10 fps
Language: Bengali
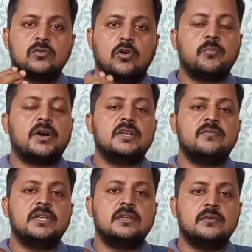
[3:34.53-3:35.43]

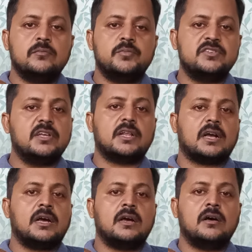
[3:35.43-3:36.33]
কম্পারেটিভলি পিছিয়ে
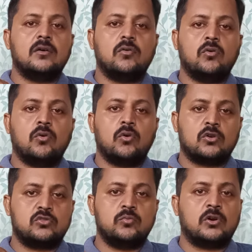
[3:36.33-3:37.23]
থাকা
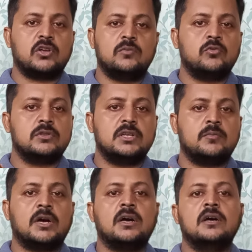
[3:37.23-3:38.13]
অর্থবর্গের মধ্যে
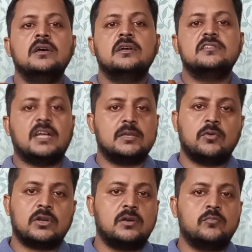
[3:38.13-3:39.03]
বা
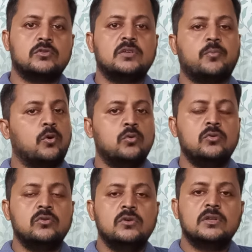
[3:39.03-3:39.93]
জাতিবর্গের মধ্যে পড়ো
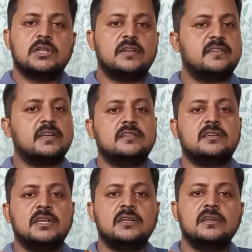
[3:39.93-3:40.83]
তাহলে সেক্ষেত্রে